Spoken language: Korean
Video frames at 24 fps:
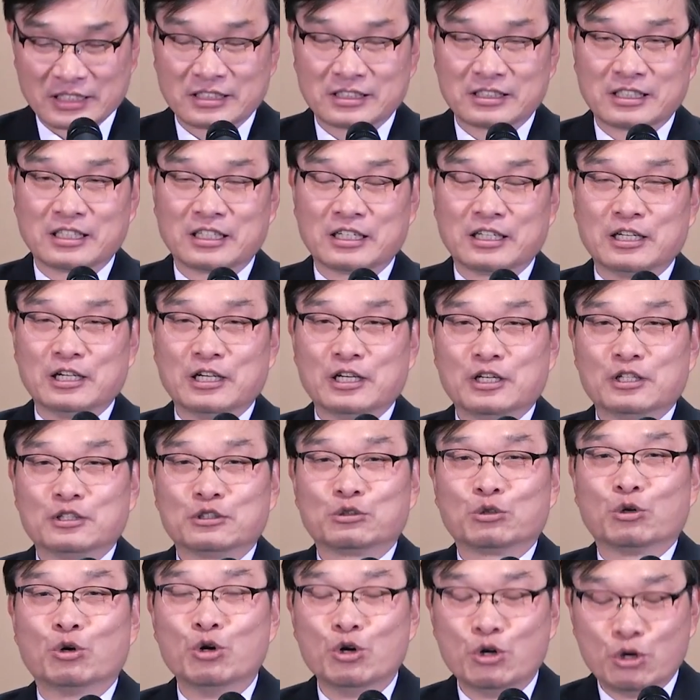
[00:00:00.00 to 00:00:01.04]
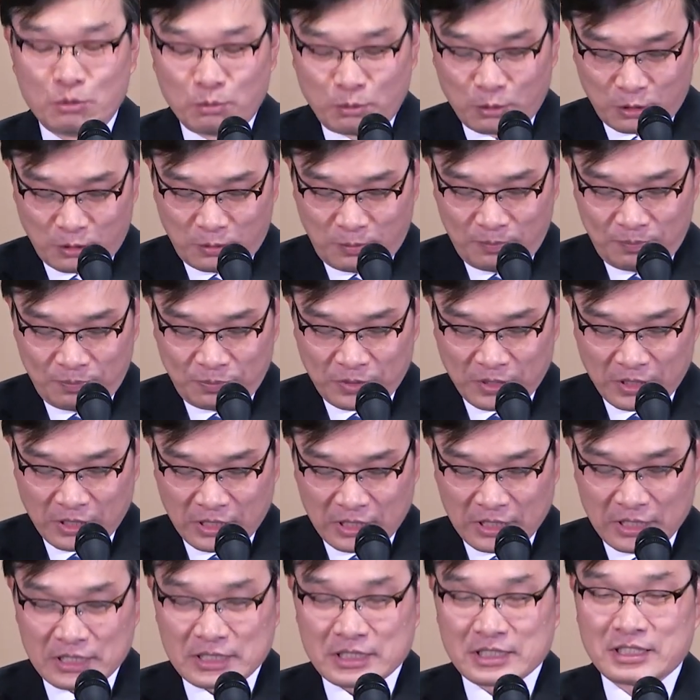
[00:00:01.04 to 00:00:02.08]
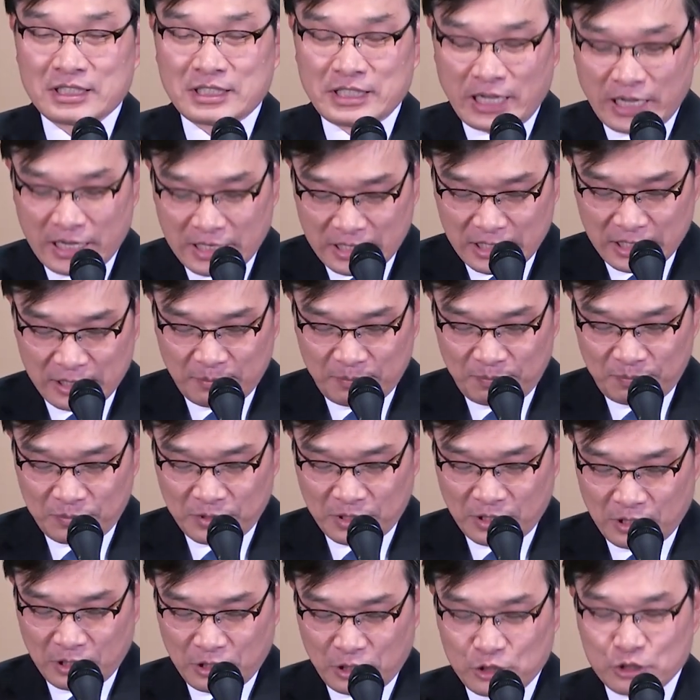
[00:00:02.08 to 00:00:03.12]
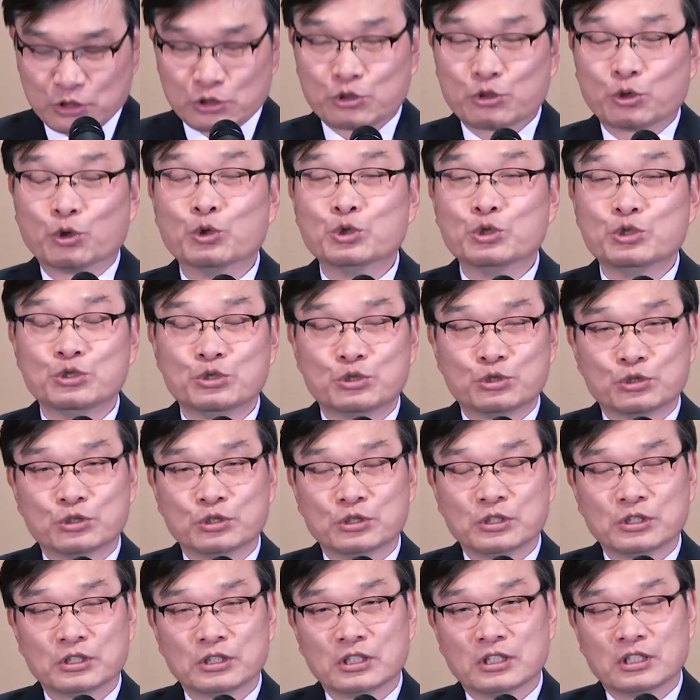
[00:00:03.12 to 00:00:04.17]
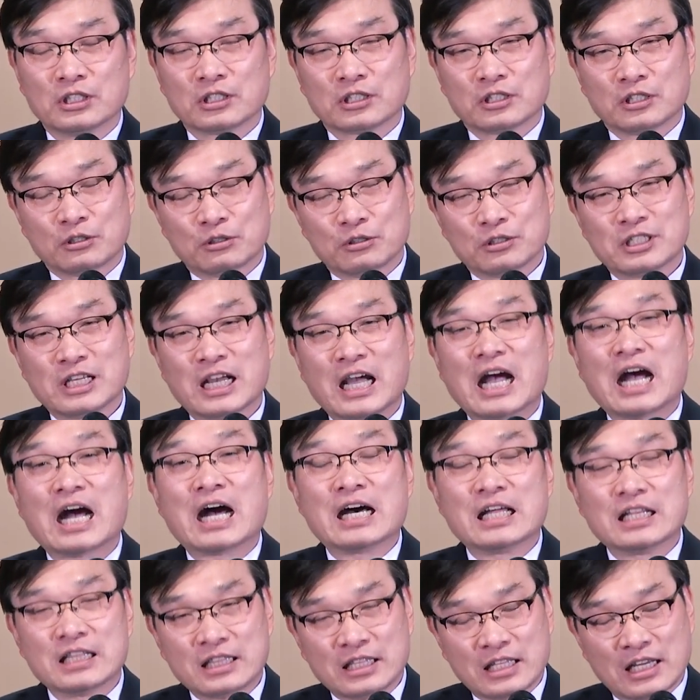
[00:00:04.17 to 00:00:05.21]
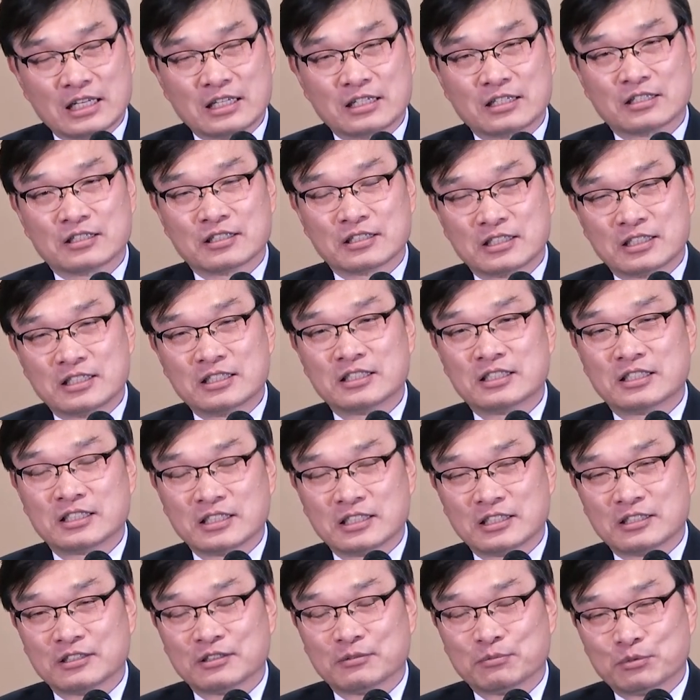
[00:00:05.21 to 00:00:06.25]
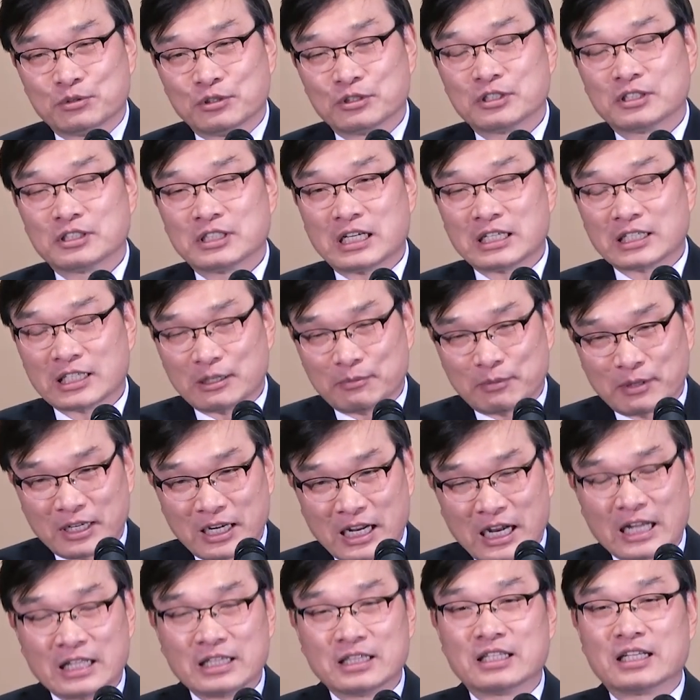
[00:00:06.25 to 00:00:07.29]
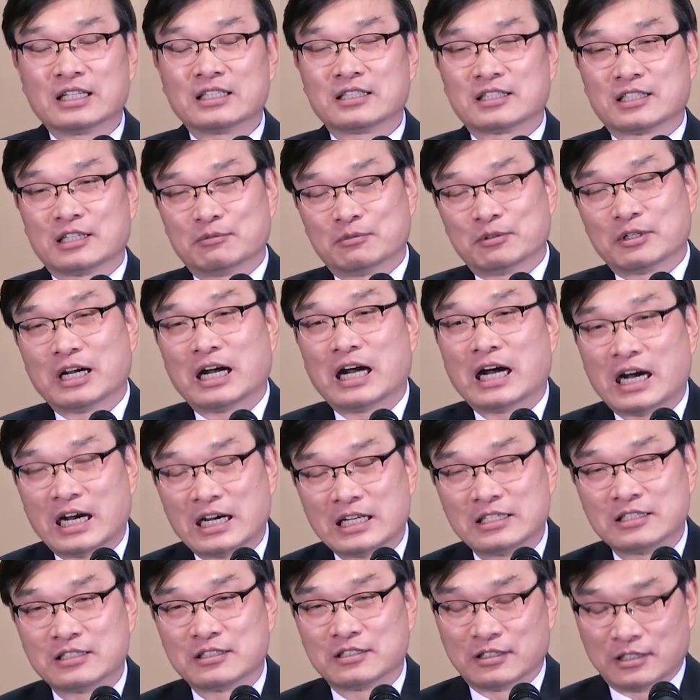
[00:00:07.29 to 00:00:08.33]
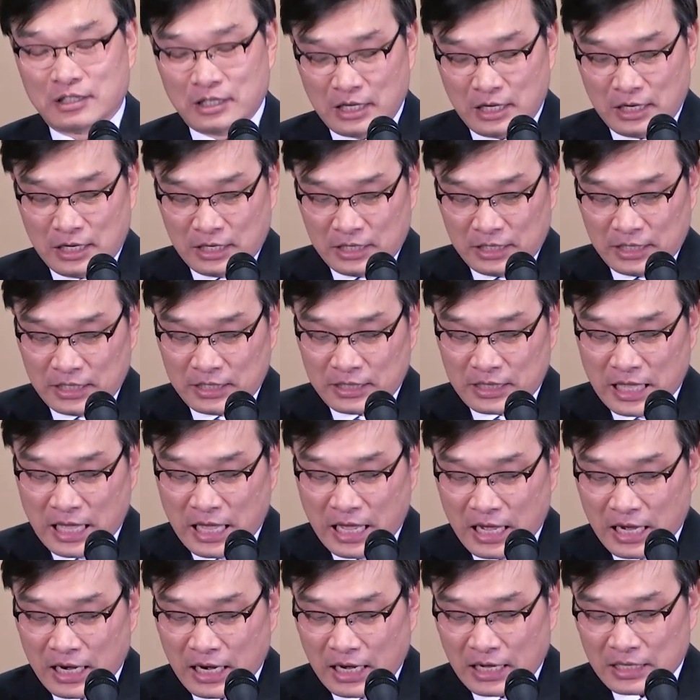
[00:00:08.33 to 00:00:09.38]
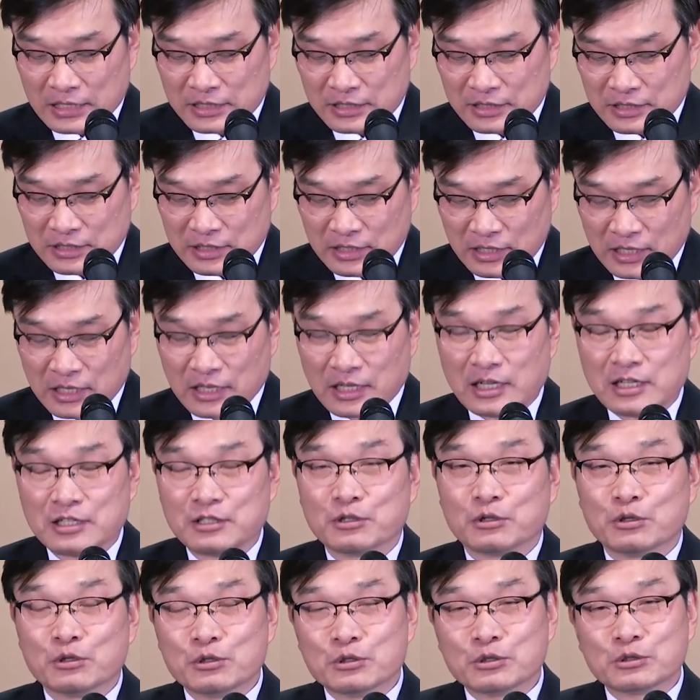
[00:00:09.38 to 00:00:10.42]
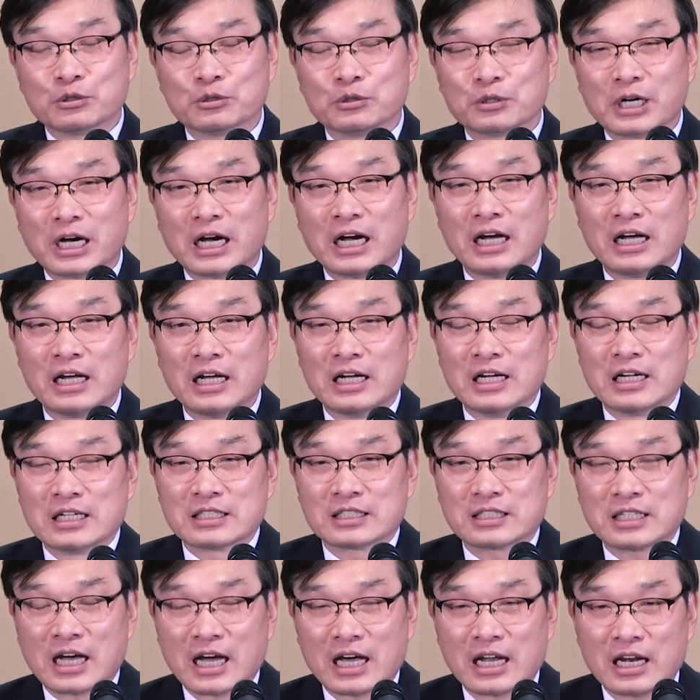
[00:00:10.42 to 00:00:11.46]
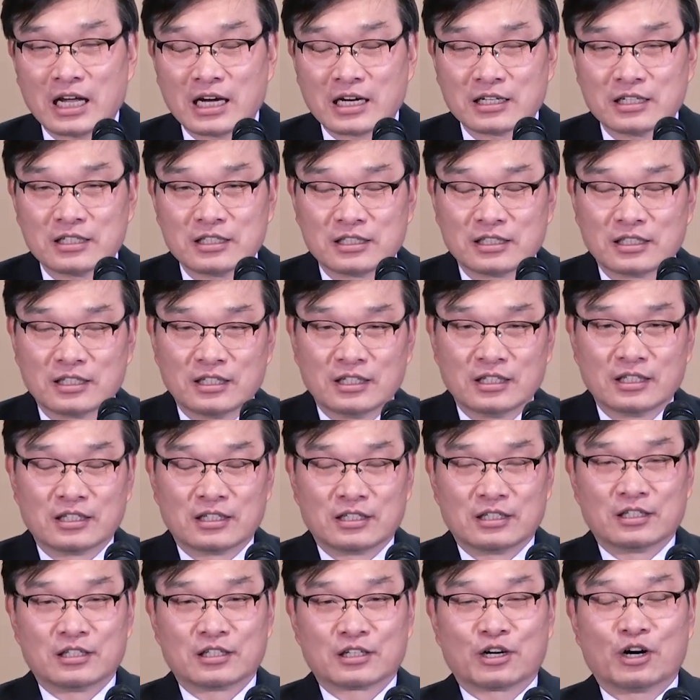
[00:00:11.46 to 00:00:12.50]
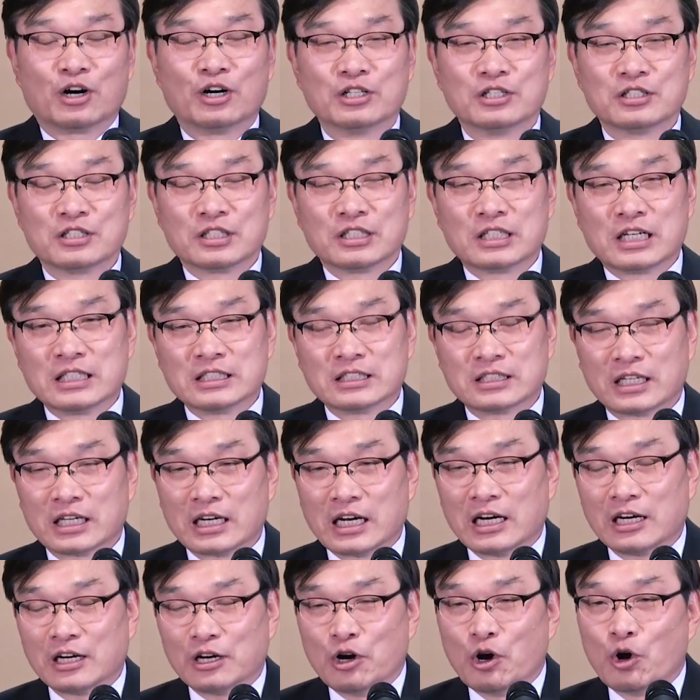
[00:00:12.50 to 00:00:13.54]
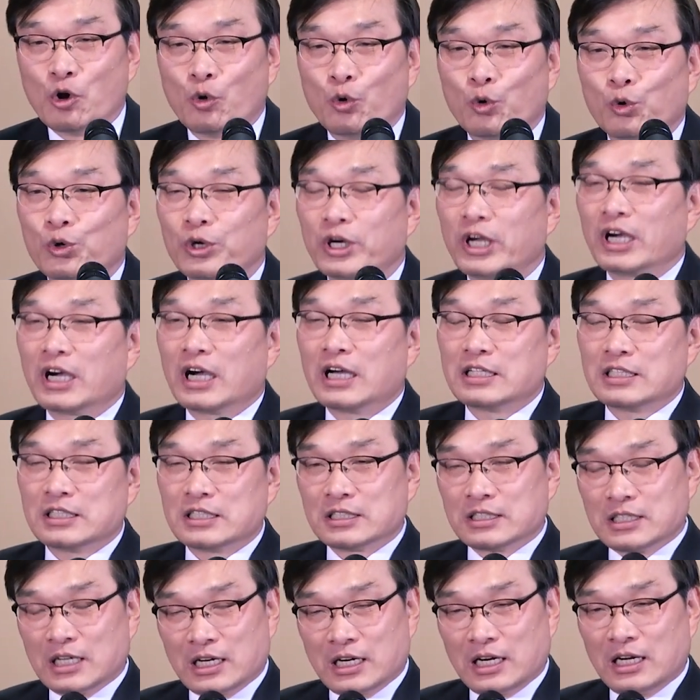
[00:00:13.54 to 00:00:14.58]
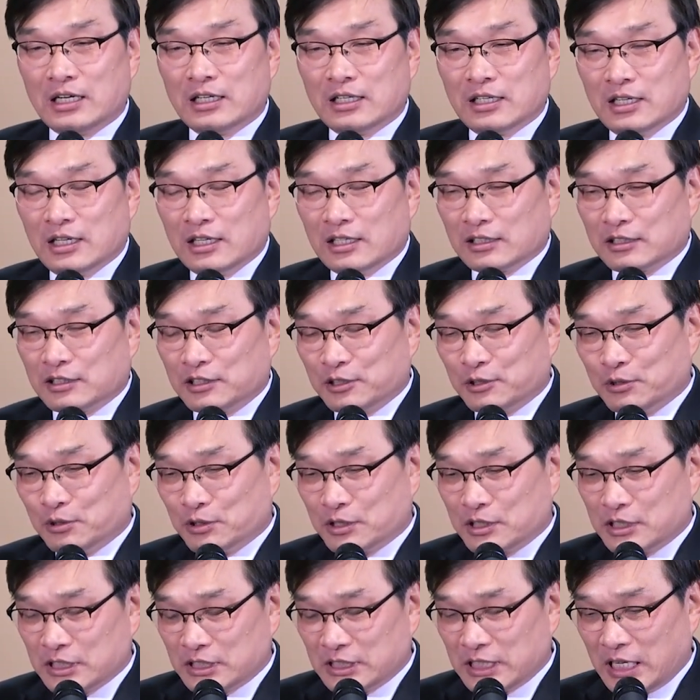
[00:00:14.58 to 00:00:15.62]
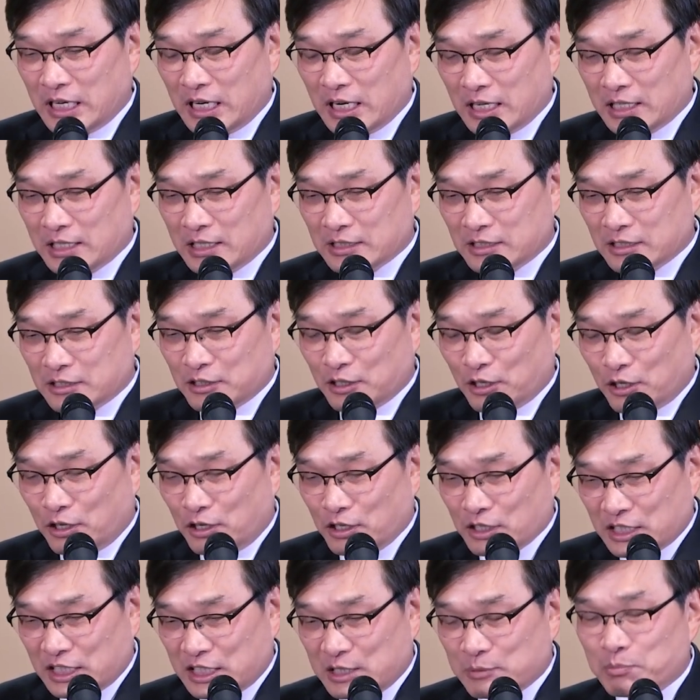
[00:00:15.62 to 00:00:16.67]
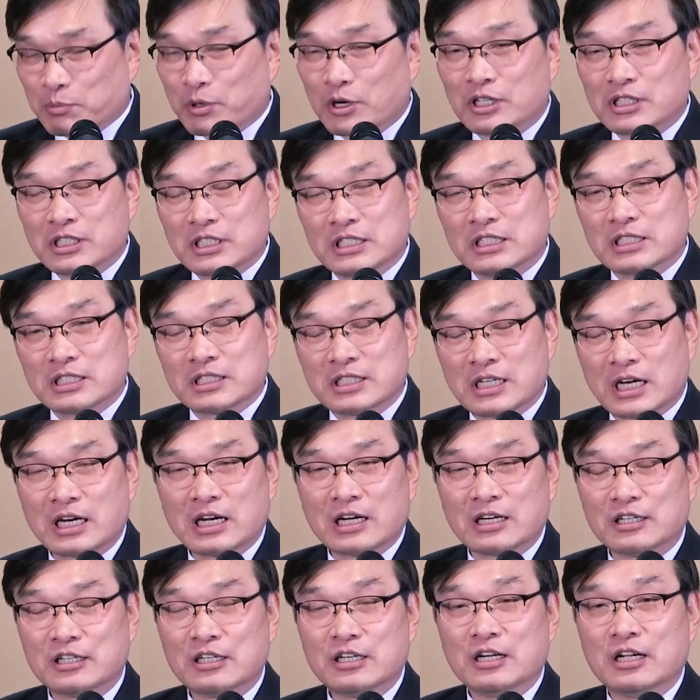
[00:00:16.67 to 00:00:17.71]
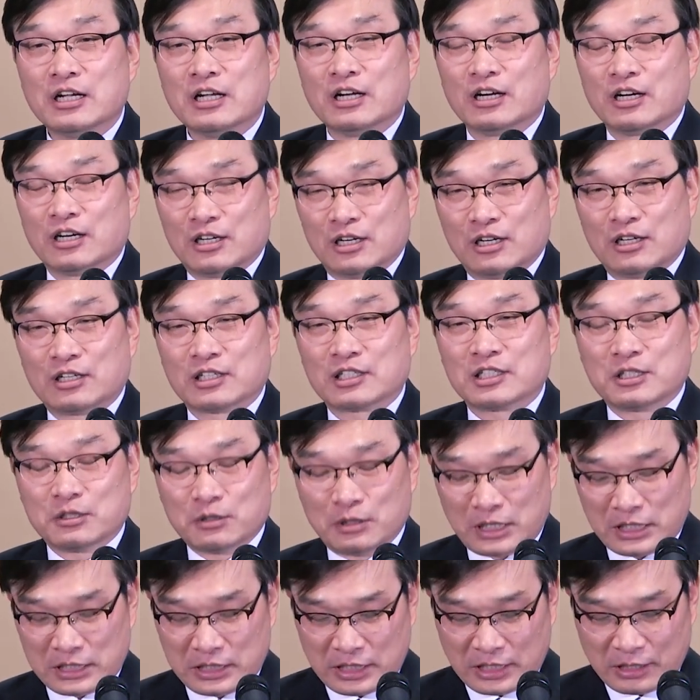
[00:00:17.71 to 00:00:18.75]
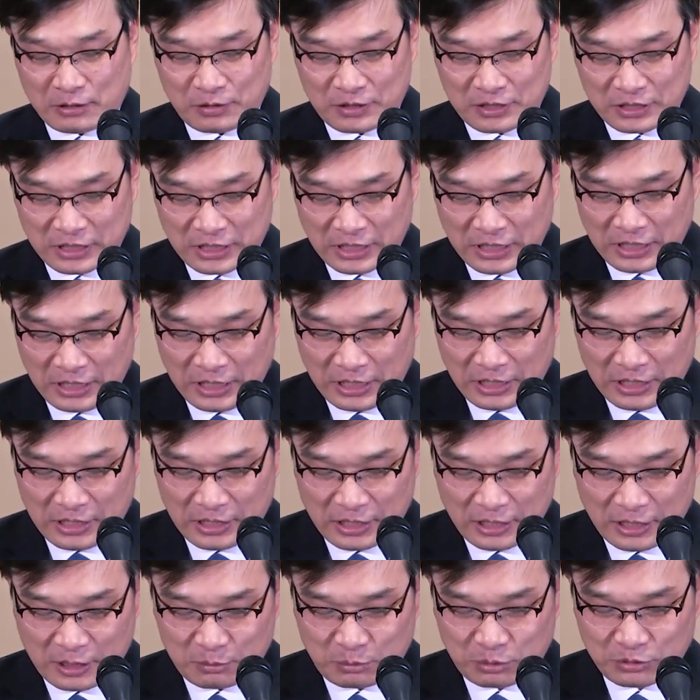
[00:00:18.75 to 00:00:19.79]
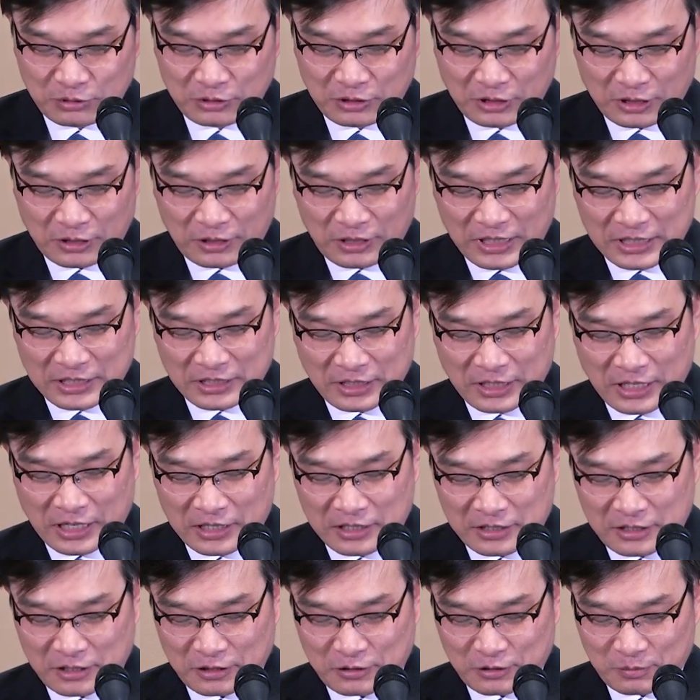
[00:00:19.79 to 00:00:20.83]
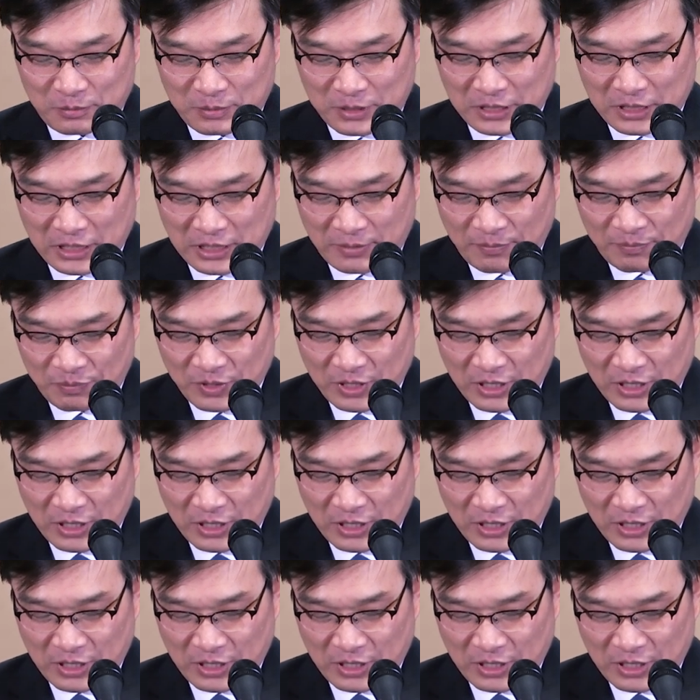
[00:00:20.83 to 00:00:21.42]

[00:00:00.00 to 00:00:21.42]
근데 돌봄, 책임, 존중 그리고 이제 안다는 것 지식이죠 무엇 상대방을 안다든가 뭔가 아는 것이 네 가지의 요소가 사랑을 어, 건전한 사랑 오래가는 사랑 그리고 그 사랑 안에서 더 깊어지는 사랑을 어, 키워간다고 이렇게 어, 분석을 해서 가르쳐 줍니다.